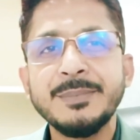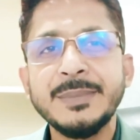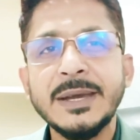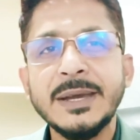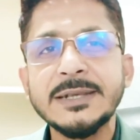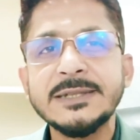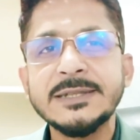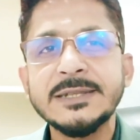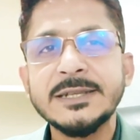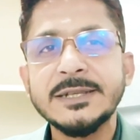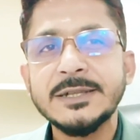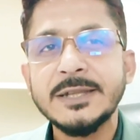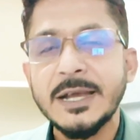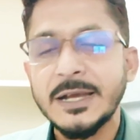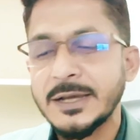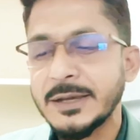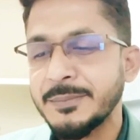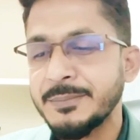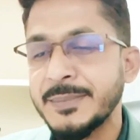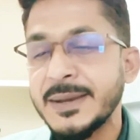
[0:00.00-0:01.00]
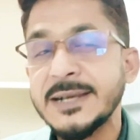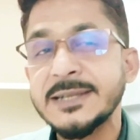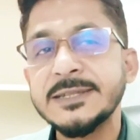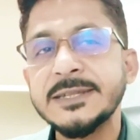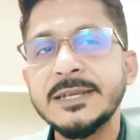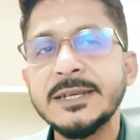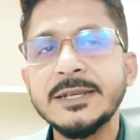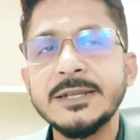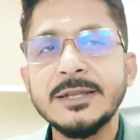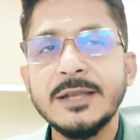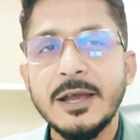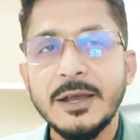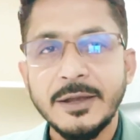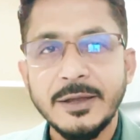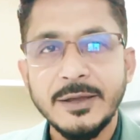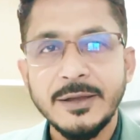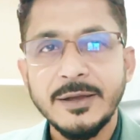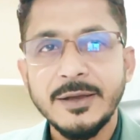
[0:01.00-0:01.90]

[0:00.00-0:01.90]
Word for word: ম্যাচ থাকে ম্যাচিং থাকে